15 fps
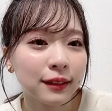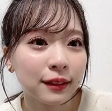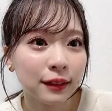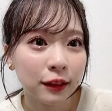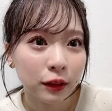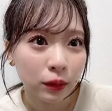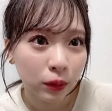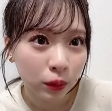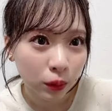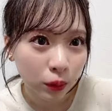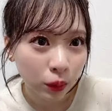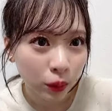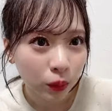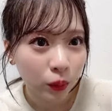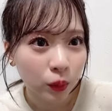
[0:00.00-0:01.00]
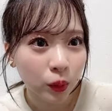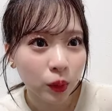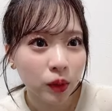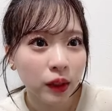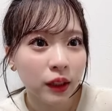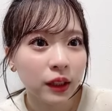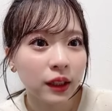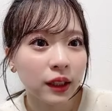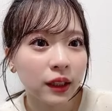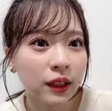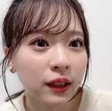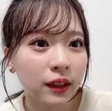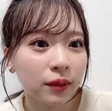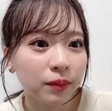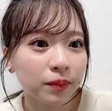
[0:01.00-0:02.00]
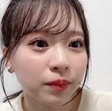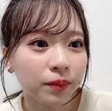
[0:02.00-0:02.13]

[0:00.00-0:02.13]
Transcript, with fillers: そうだね